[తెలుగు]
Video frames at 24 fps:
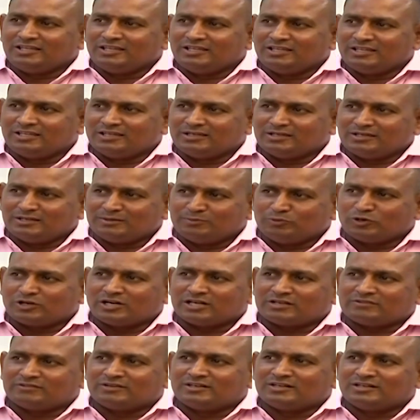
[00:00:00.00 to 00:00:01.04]
ఈ
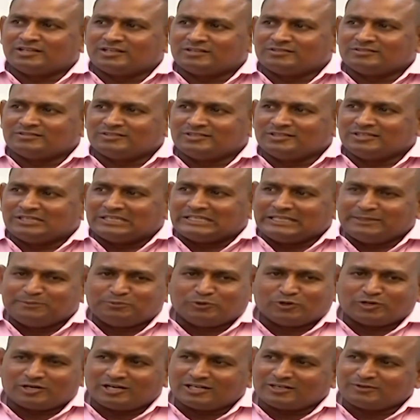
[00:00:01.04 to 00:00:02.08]
పోరాటం అంటున్నారు ఈ
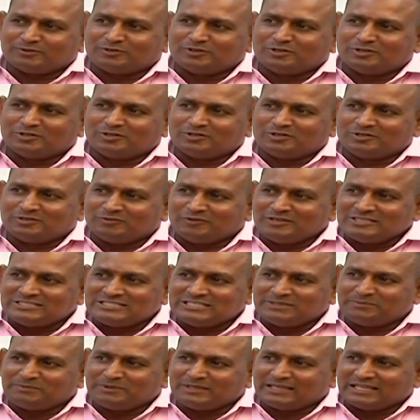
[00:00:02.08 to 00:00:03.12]
పోరాటంలో
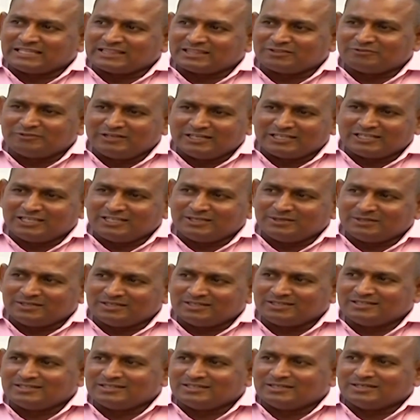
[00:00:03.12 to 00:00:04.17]
వైసీపీ ఎంతవడికి
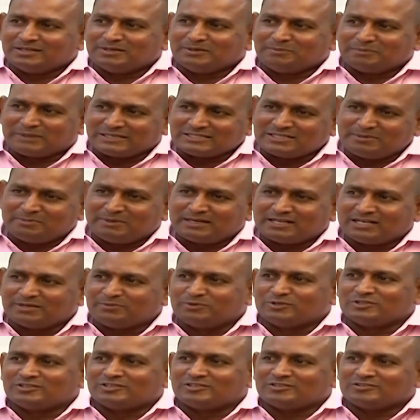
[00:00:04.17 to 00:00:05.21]
ప్రజల మన్నన
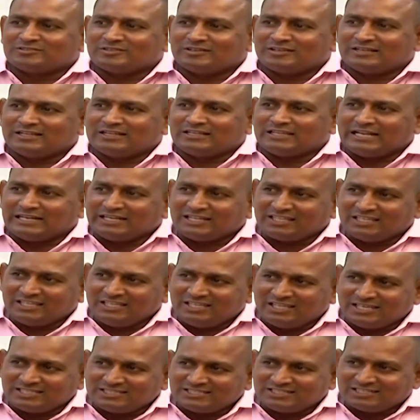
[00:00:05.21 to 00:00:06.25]
పొందును అంటే
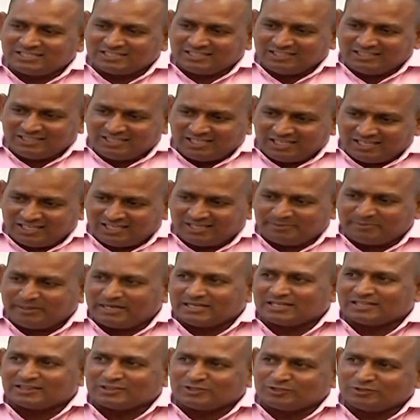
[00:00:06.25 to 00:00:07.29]
ఈ ఎజెండ్ ఇదే
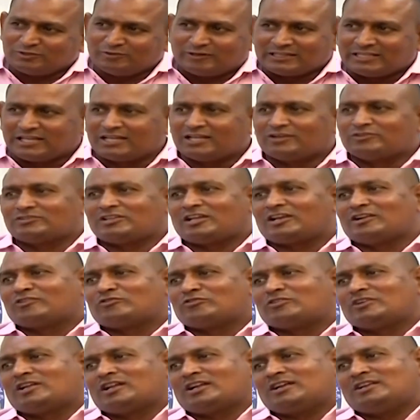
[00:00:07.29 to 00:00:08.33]
మాటలతో వాళ్ళ దగ్గర
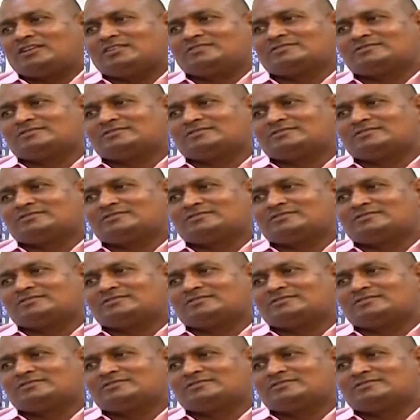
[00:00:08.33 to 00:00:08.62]
అవుతారనుకుంటున్నారా